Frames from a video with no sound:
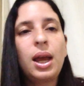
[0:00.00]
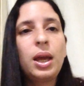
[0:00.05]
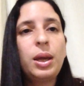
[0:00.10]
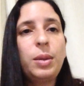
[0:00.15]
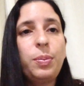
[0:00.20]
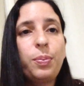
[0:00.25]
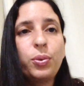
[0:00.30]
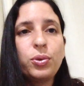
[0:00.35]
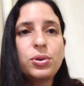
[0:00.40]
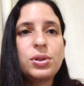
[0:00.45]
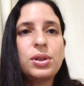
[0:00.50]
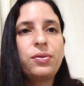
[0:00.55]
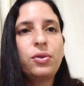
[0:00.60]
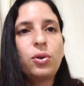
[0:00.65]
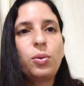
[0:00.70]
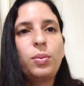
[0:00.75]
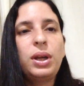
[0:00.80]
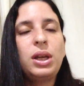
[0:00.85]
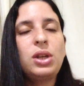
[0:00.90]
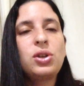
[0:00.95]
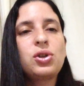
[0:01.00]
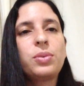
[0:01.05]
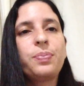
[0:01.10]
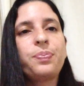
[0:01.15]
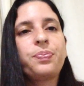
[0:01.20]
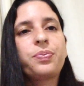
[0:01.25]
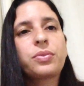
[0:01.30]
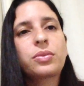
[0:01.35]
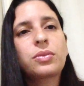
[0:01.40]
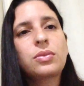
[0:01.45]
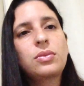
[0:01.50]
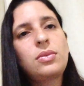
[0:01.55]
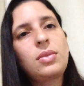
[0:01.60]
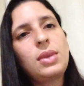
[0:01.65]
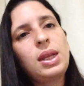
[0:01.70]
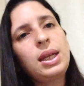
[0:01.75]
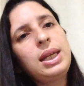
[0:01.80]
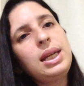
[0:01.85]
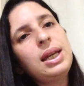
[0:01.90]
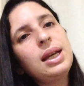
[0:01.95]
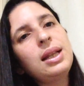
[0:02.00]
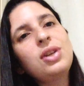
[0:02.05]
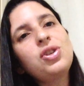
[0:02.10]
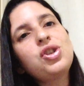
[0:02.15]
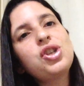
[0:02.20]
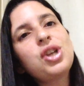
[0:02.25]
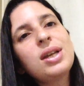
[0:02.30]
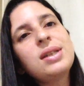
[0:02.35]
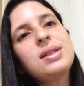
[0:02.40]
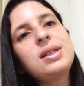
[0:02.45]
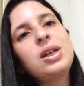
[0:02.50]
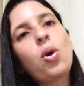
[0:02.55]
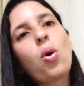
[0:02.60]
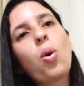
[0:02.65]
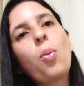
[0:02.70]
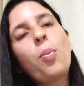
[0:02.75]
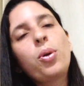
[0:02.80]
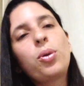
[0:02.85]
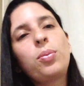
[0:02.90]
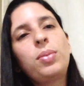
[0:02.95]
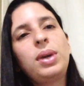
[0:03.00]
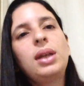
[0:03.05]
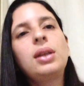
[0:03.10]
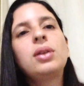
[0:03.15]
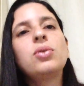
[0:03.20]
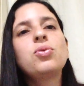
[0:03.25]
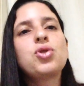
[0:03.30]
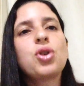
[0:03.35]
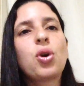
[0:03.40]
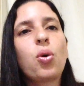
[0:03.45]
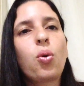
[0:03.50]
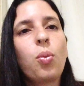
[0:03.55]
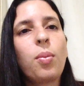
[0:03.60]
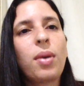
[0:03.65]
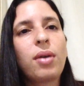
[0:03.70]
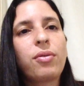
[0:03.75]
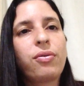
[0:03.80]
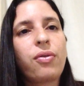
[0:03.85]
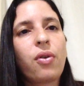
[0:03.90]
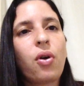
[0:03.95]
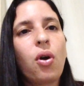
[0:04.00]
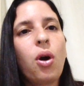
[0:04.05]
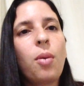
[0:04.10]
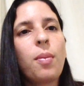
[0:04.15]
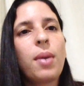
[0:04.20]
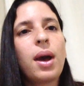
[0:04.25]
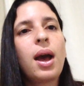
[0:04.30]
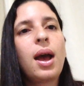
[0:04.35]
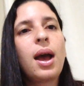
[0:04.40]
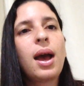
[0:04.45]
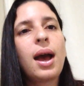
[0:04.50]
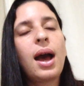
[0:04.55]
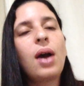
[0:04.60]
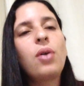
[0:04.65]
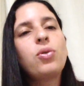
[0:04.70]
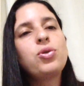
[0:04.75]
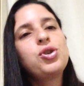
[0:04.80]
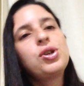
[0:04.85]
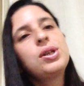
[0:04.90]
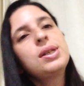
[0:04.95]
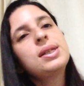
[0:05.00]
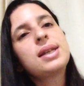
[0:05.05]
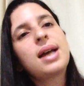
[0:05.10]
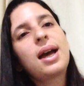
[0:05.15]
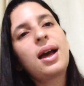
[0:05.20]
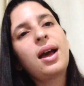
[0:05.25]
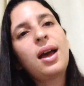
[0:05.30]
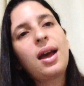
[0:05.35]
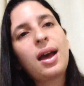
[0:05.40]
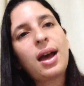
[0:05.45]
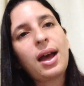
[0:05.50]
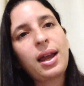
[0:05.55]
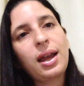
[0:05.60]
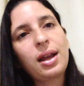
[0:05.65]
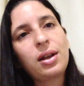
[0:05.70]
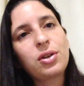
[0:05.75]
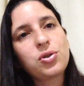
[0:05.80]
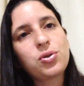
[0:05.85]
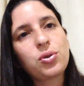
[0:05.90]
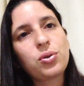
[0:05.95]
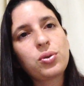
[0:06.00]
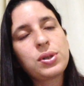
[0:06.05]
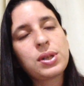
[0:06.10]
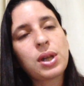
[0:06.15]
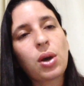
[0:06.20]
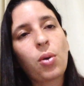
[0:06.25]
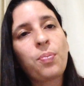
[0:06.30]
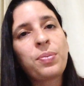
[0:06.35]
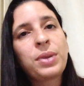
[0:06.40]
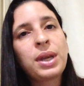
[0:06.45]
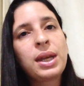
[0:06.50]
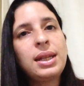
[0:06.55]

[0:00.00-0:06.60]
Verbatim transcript: E possivelmente que elas já se comprometam de alguma forma a utilizar aquela solução.